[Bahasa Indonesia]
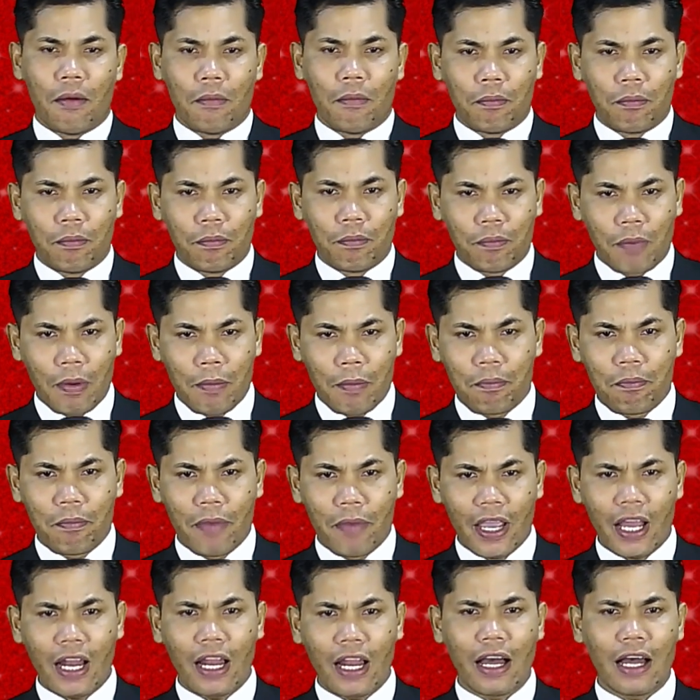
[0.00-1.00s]

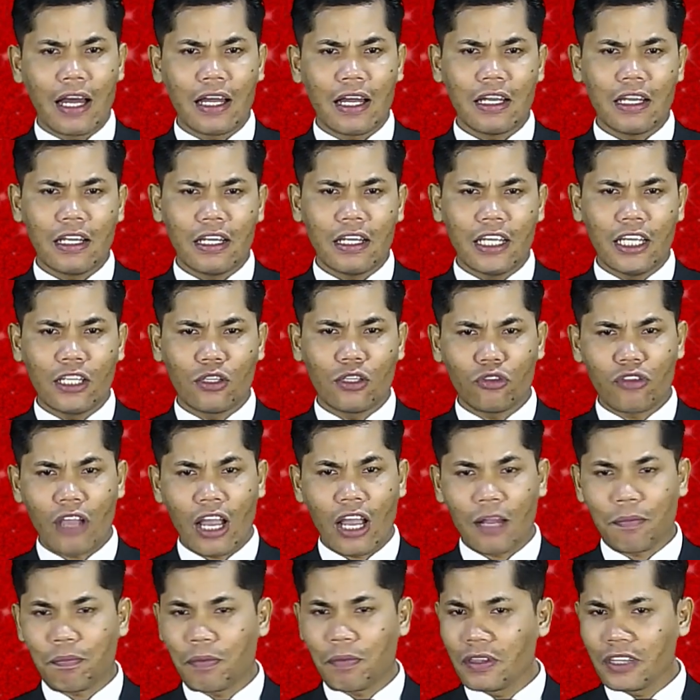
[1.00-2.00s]
Pembela itu
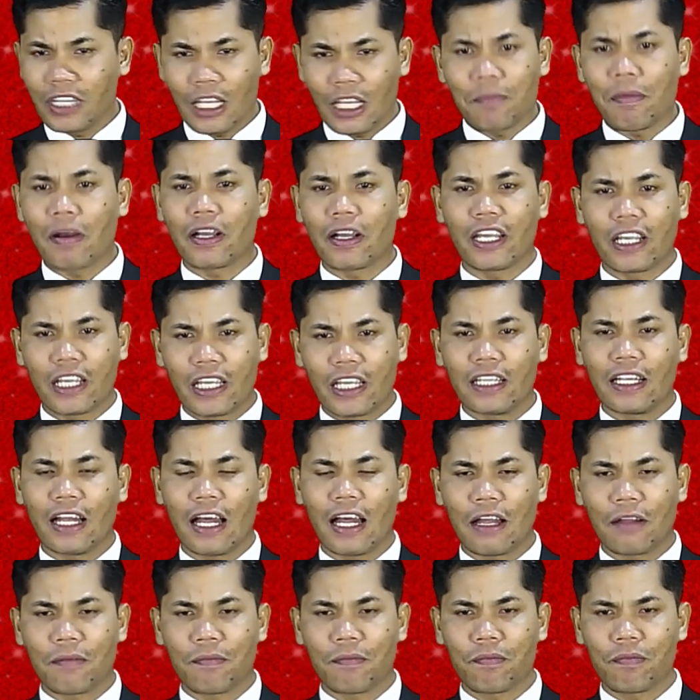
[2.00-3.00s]
sangat penting bagi kita.
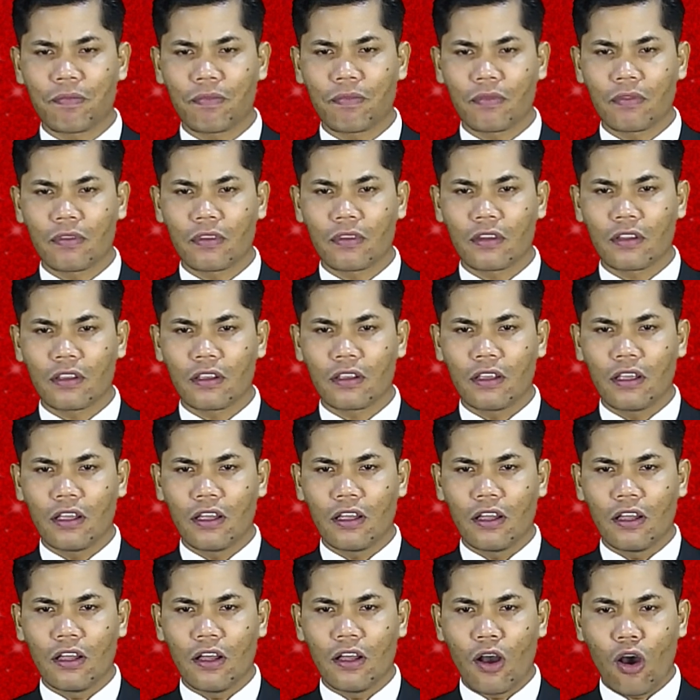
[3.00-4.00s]

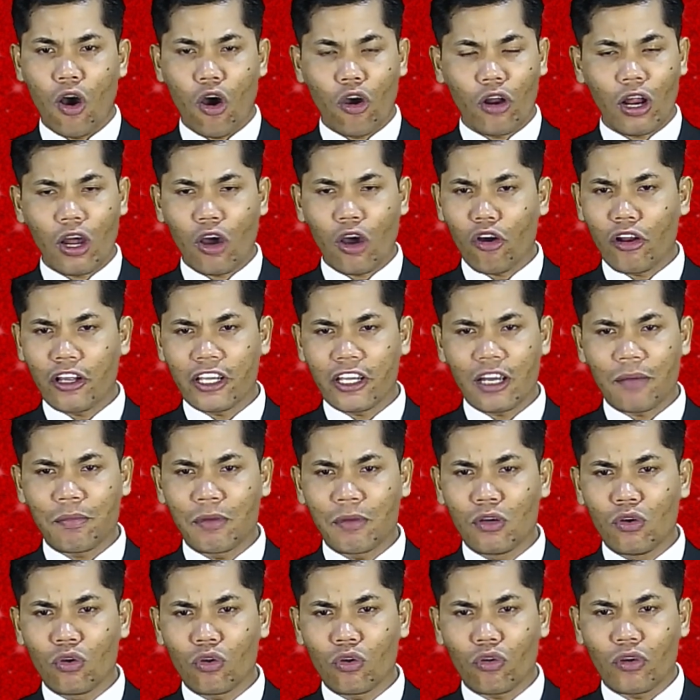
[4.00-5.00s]
Orang-orang yang
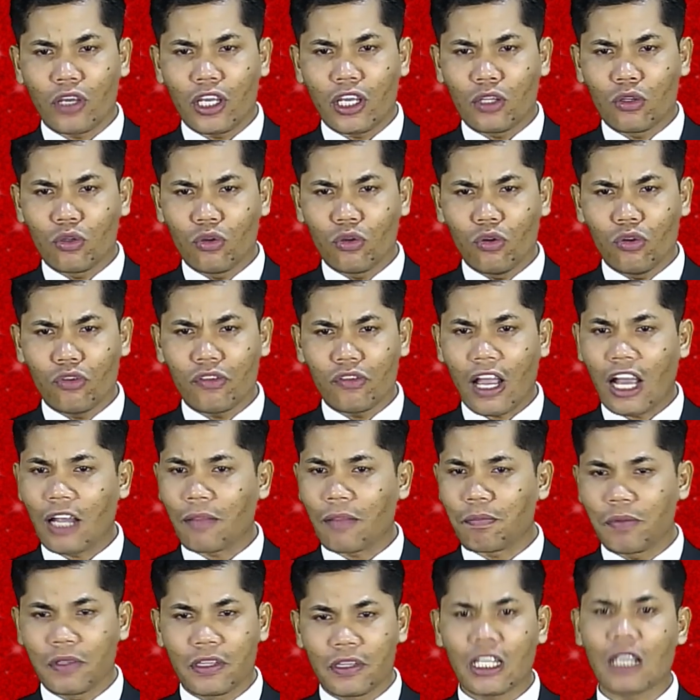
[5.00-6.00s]
mendukung itu sangat
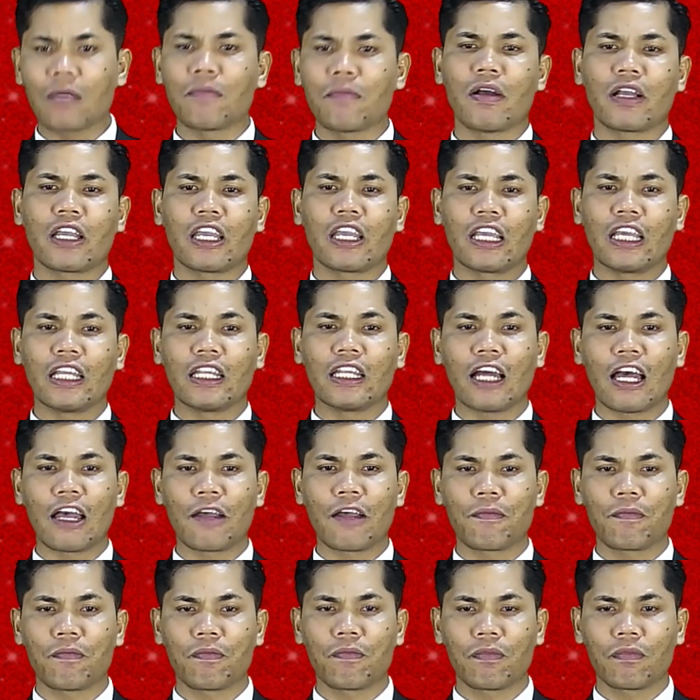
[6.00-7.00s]
penting bagi kita.
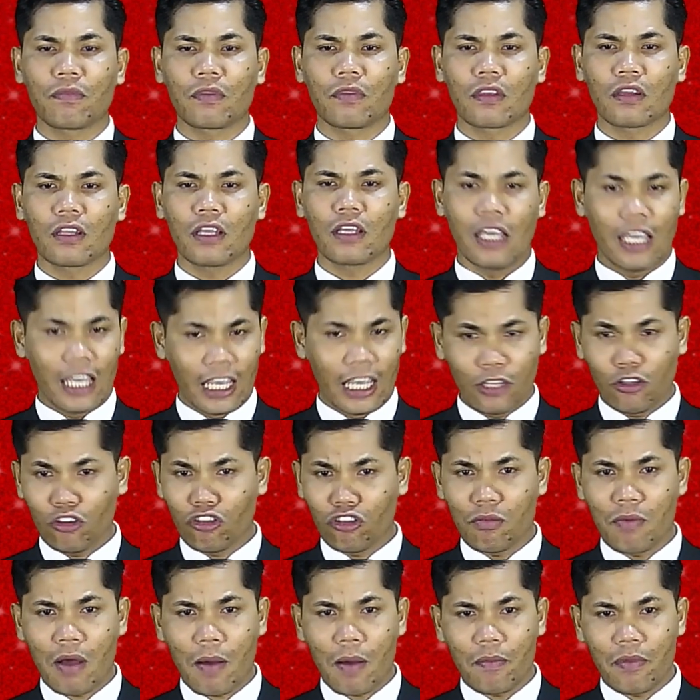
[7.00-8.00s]
Itu
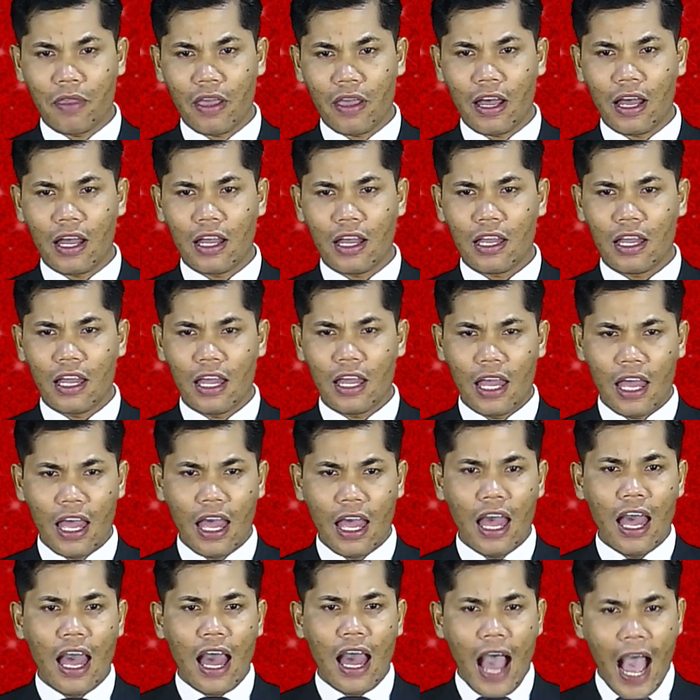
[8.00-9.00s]
sebabnya
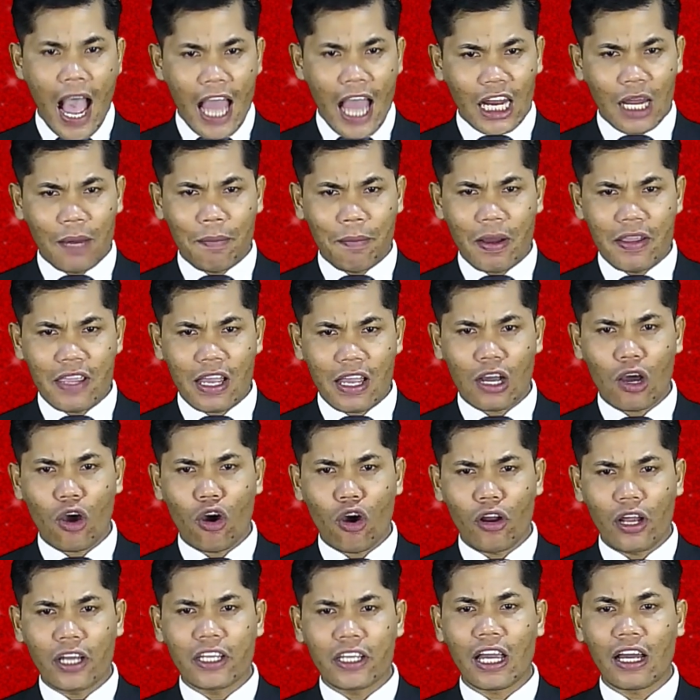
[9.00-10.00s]
ada banyak
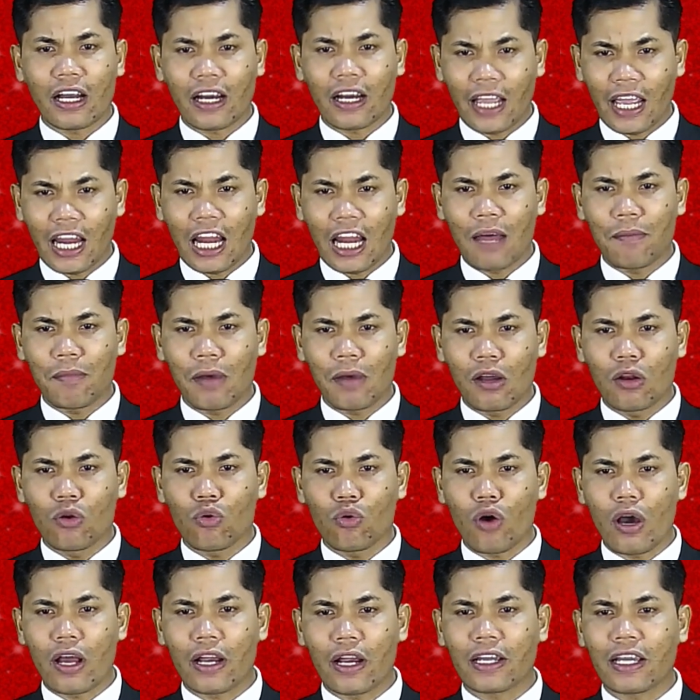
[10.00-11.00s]
orang yang rela
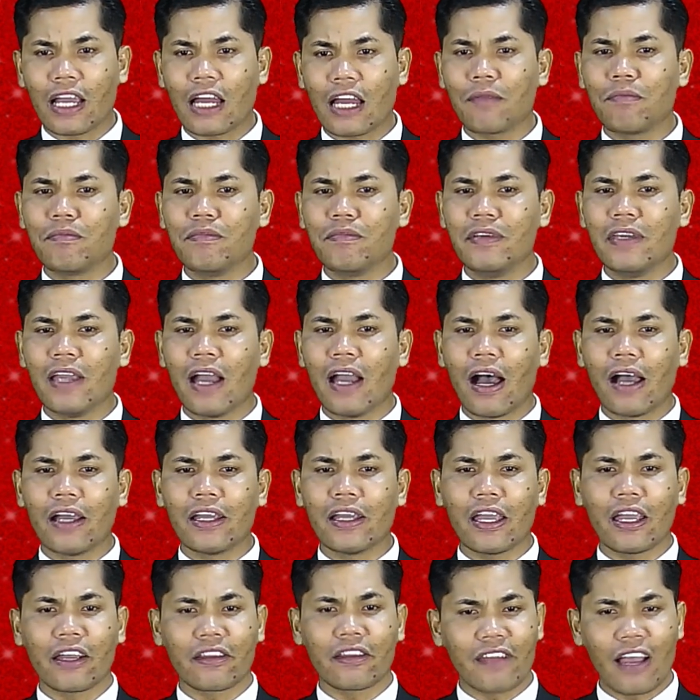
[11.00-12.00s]
mengeluarkan
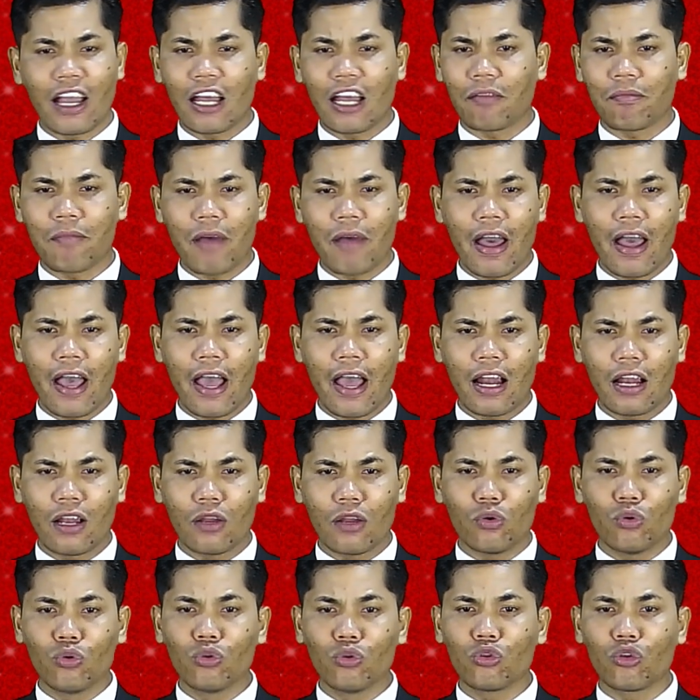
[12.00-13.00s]
biaya yang sangat mahal
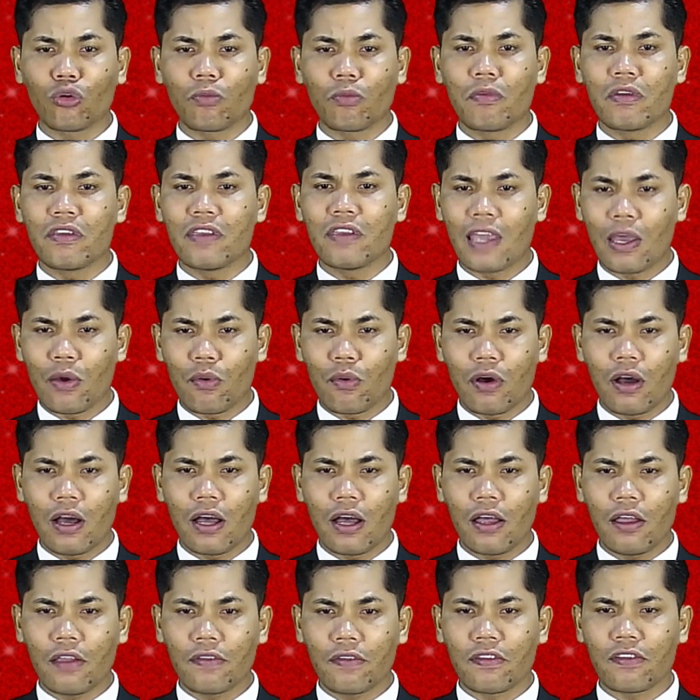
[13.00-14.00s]
untuk
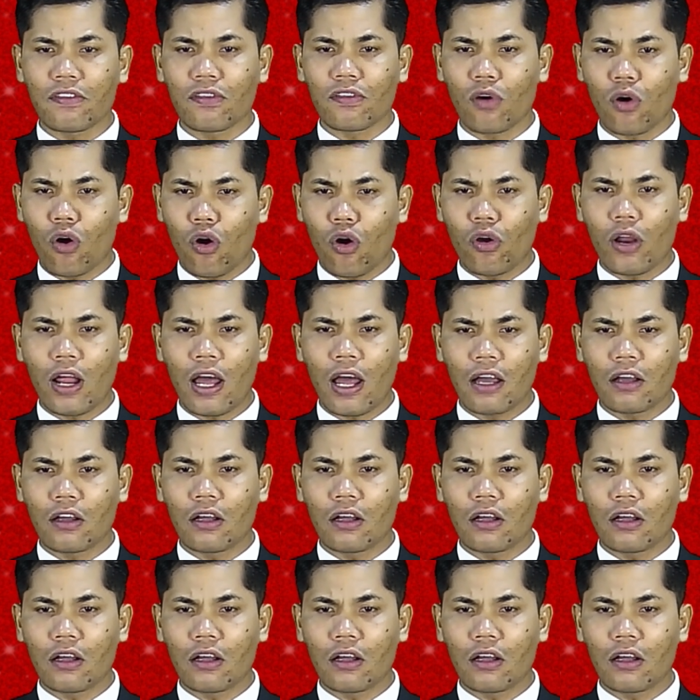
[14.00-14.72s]
menyewa seseorang